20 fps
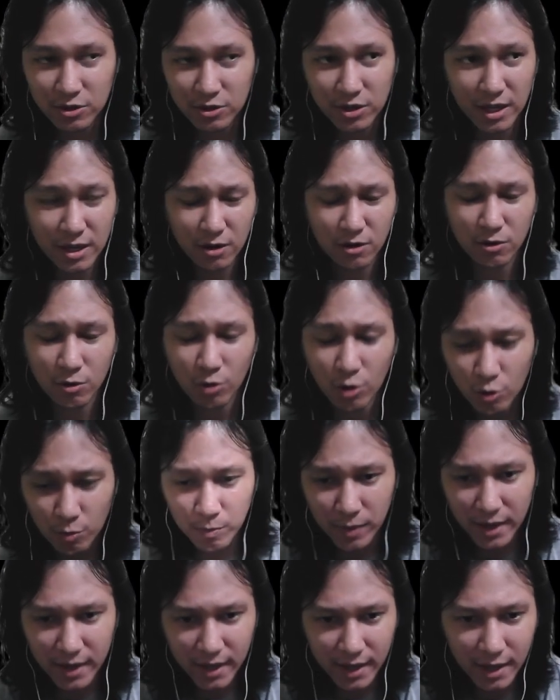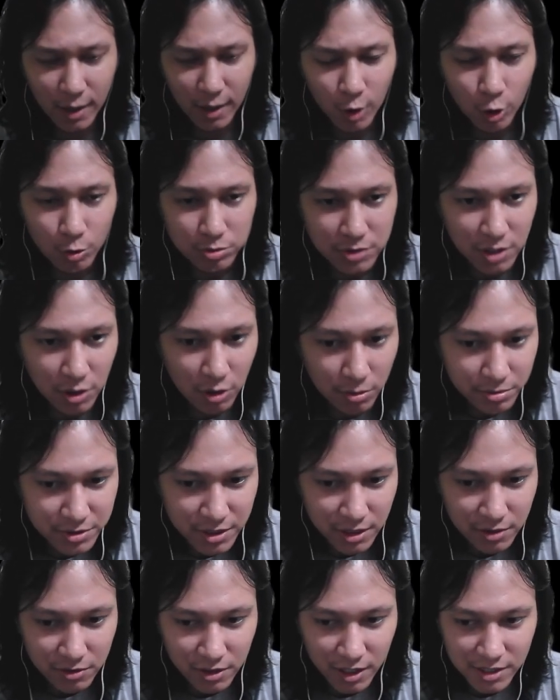ya gue lupa deh yang Kopsil
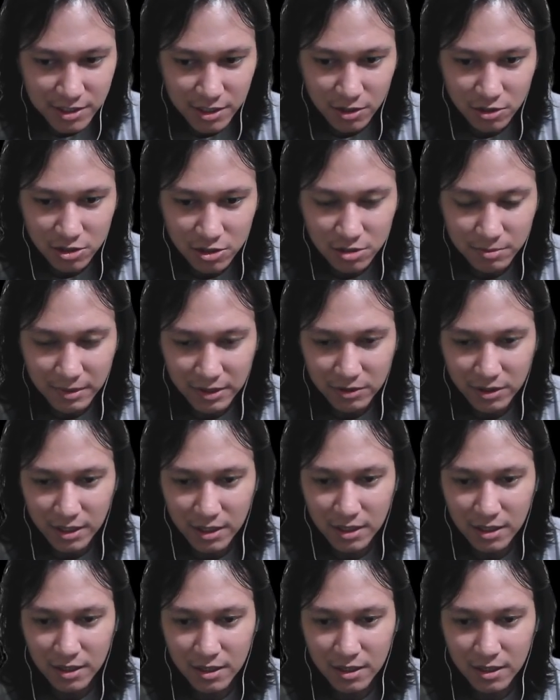Kopsil itu guys ya Orochimaru ya